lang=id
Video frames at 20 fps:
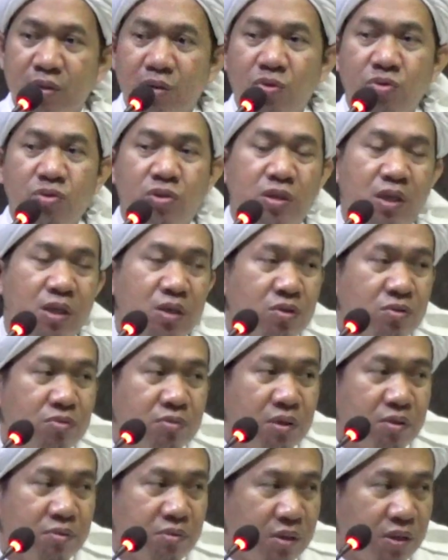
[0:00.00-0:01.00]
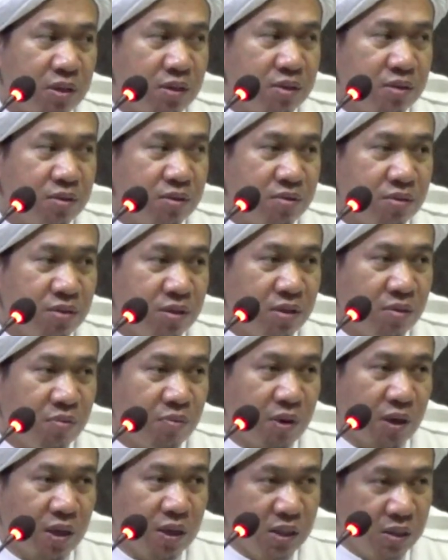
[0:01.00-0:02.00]
kucing umpama
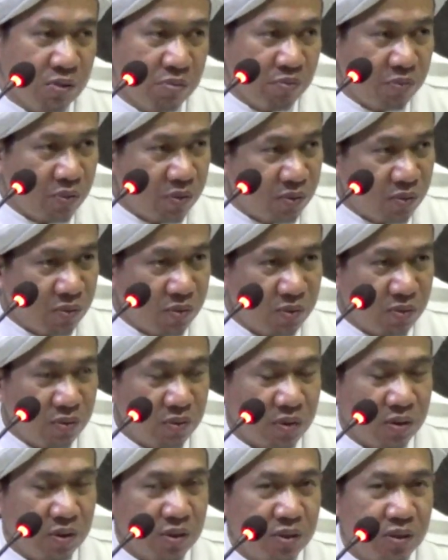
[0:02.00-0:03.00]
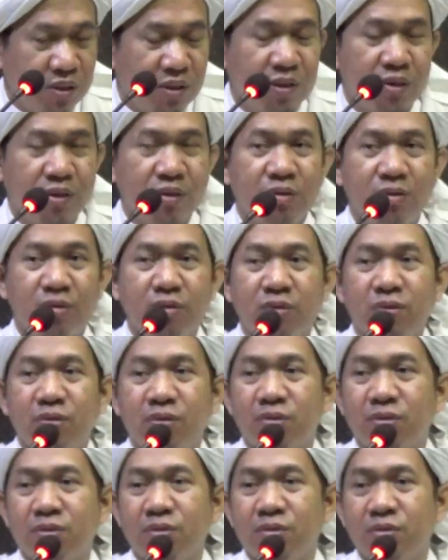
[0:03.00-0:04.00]
pengen nyemplung ya
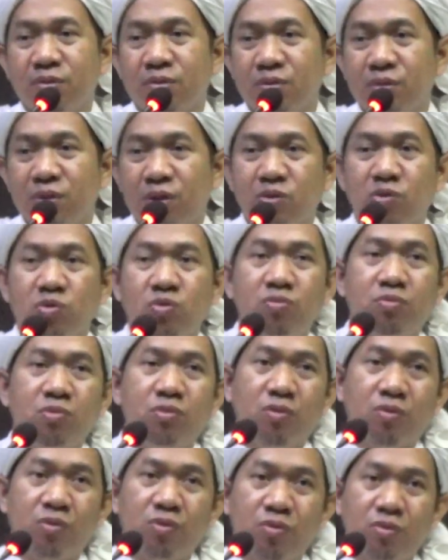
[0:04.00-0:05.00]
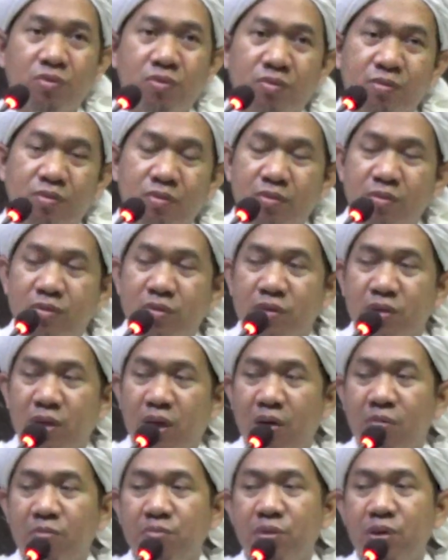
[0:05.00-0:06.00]
ke sumur
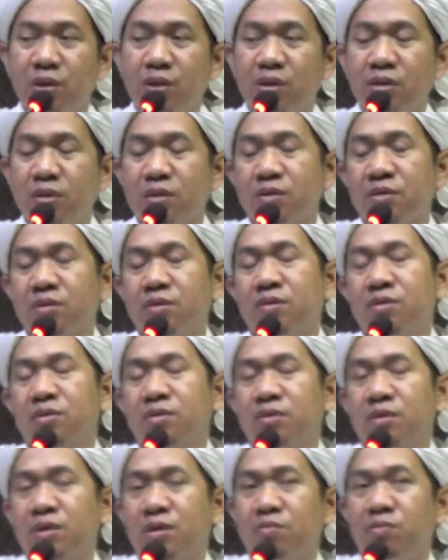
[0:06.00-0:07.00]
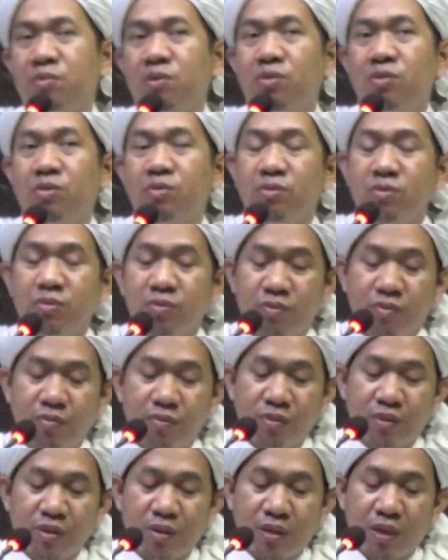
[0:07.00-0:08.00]
kambing kebo
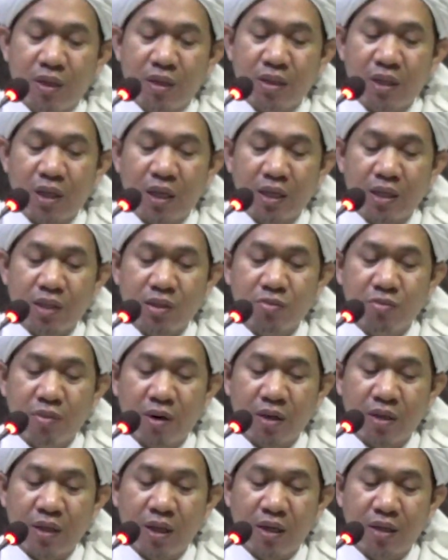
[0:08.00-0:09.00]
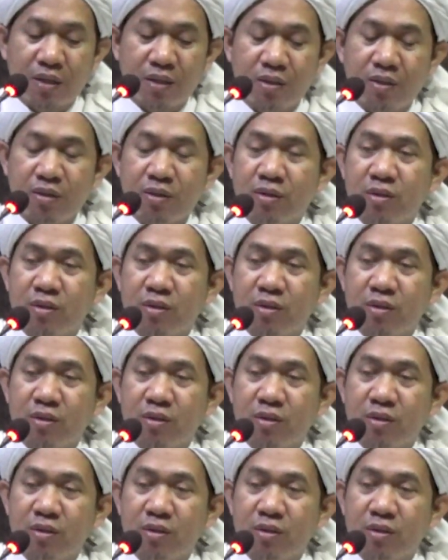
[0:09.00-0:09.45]
kita lagi sembahyang